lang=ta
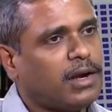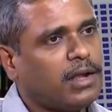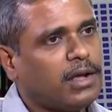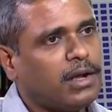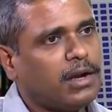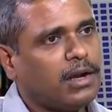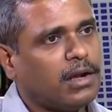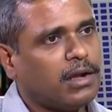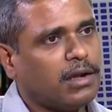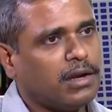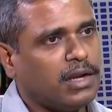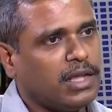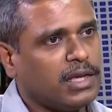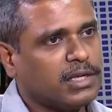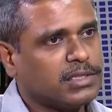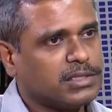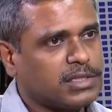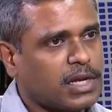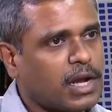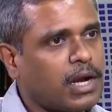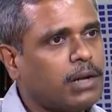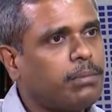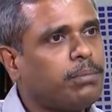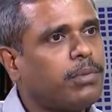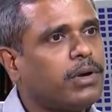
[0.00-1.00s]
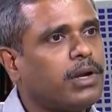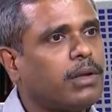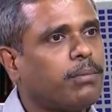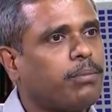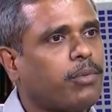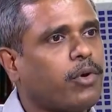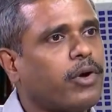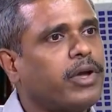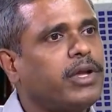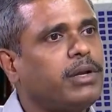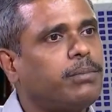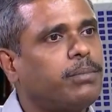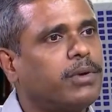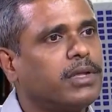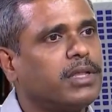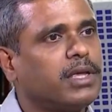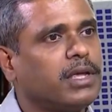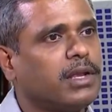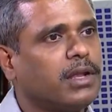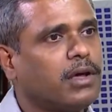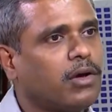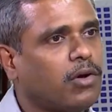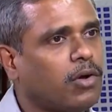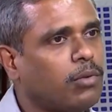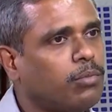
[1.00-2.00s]
ஆனால் நீங்கள் ஸ்டார்ட் பண்ண பாயிண்ட்
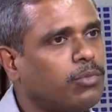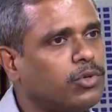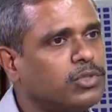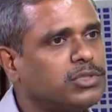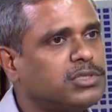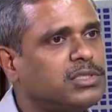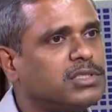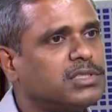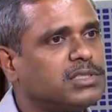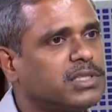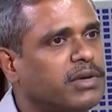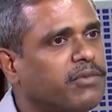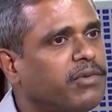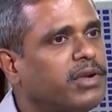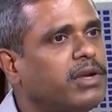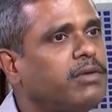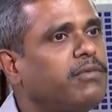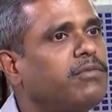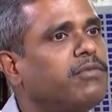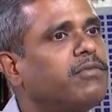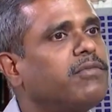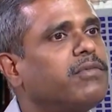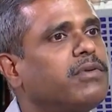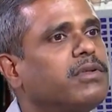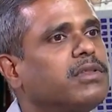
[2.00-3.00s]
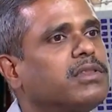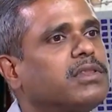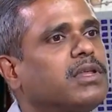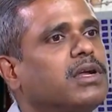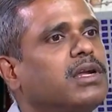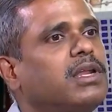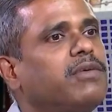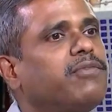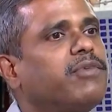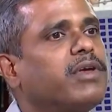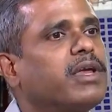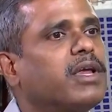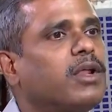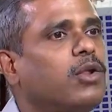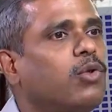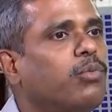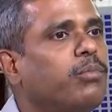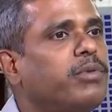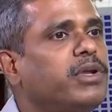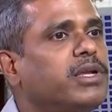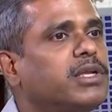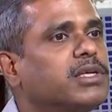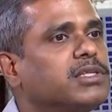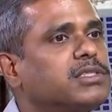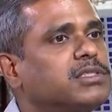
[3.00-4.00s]
பார்த்தீங்கன்னா ஆல்மோஸ்ட் செவன் தேர்ட்டி ஃபைவ்
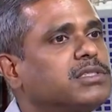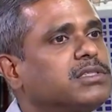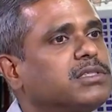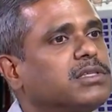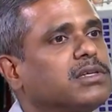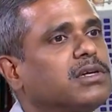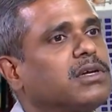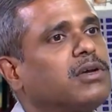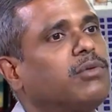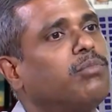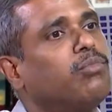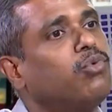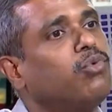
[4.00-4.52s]
கிலோமீட்டர்ஸ்க்கு